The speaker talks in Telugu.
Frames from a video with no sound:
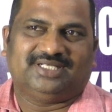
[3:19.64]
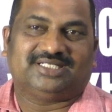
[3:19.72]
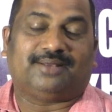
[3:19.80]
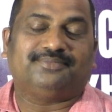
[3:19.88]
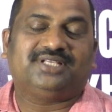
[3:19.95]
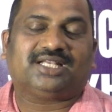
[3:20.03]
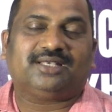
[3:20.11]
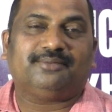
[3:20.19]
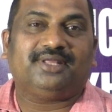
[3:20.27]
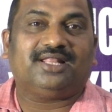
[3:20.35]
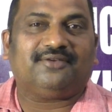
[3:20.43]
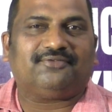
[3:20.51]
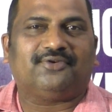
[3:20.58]
సబ్జెక్ట్
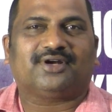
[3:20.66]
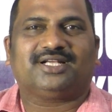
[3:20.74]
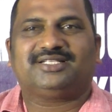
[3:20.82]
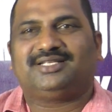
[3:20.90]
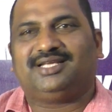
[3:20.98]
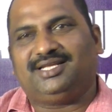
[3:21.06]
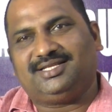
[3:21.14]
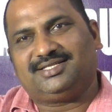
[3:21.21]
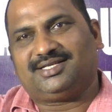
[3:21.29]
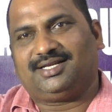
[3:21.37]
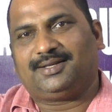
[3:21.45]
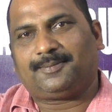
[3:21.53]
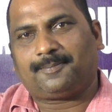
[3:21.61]
మీదే ఫోకస్
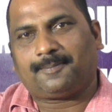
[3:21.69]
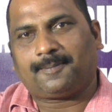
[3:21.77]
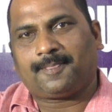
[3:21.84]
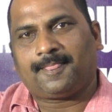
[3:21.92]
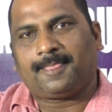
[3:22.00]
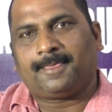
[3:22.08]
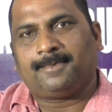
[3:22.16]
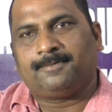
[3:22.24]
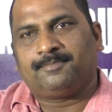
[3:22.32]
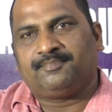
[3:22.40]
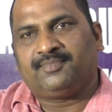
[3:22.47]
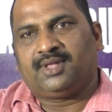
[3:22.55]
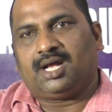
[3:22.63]
చేయించాలి
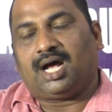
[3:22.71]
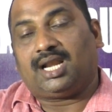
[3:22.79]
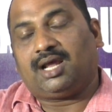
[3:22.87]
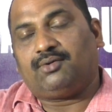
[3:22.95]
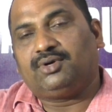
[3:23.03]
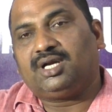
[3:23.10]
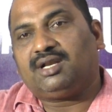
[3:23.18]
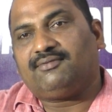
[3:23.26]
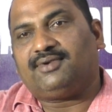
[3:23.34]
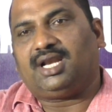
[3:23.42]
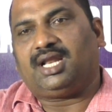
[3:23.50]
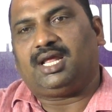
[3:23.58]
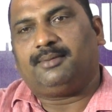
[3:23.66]
అలా ఉండటం
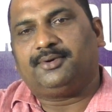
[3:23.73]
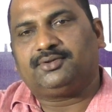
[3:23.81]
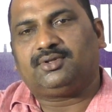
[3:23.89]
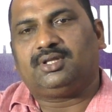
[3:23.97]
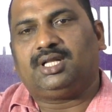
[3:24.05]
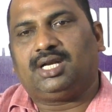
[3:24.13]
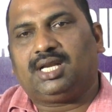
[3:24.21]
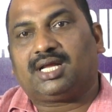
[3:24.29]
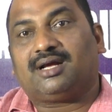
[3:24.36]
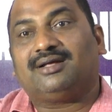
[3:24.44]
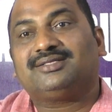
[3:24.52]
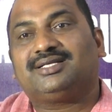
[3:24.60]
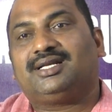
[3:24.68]
వల్ల ఏమవుతుందంటే
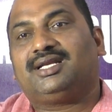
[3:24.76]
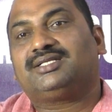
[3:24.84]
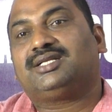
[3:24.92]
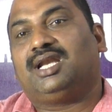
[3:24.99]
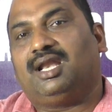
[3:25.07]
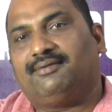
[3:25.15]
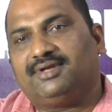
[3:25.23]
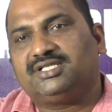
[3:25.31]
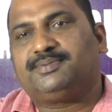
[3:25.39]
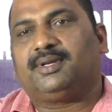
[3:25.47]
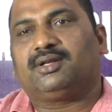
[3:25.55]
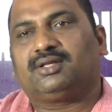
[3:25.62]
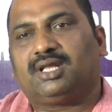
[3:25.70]
కాన్సన్ట్రేషన్ లెవెల్స్
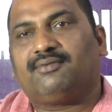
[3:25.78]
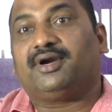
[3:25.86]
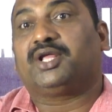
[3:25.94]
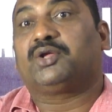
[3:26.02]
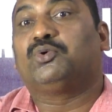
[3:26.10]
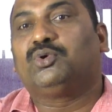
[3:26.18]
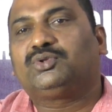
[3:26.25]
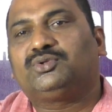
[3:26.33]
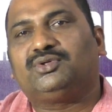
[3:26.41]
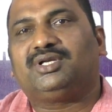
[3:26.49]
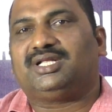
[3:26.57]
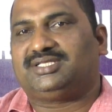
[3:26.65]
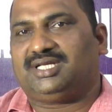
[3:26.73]
పెరుగుతాయి వాడికి
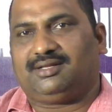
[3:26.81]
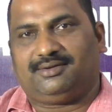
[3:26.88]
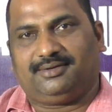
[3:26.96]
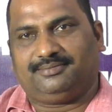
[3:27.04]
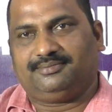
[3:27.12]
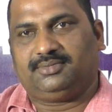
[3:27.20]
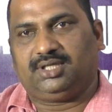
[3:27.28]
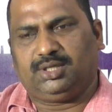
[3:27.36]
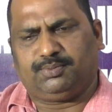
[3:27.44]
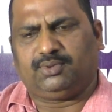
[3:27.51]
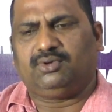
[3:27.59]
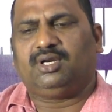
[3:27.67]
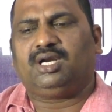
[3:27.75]
గుర్తుంటుంది చదవడం
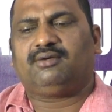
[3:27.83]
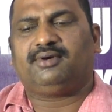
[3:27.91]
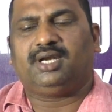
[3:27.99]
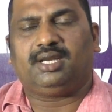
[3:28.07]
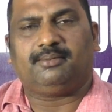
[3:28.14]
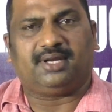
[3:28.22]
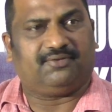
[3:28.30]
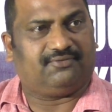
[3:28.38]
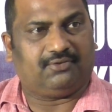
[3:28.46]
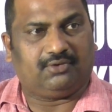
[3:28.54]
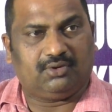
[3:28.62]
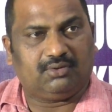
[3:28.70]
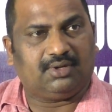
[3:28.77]
ఇప్పుడు ఉన్నటువంటి మరి
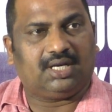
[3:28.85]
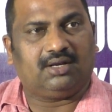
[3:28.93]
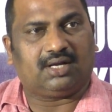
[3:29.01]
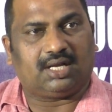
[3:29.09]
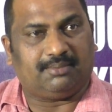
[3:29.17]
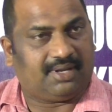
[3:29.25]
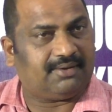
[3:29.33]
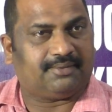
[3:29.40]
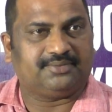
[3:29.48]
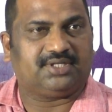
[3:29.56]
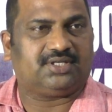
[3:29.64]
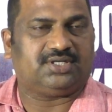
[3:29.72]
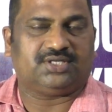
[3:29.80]
ఫుడ్ వల్ల కానీ మేము
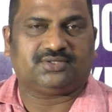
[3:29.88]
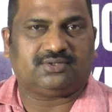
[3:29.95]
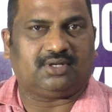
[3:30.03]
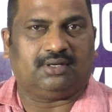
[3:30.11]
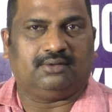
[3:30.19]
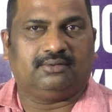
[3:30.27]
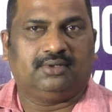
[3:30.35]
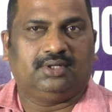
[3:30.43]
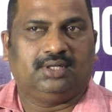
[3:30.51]
అబ్జర్వ్ చేస్తున్నాం